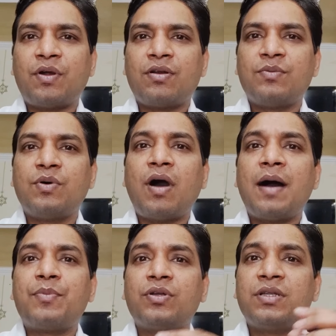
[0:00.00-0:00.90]
प्रॉब्लम हो
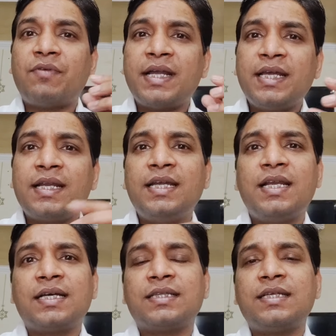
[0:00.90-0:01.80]
आपको दवाइयाँ नहीं
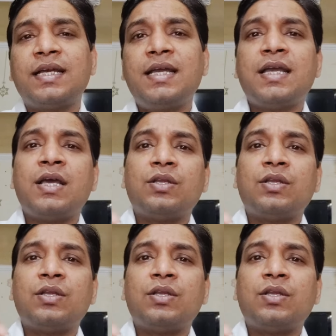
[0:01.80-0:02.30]
लगती हैं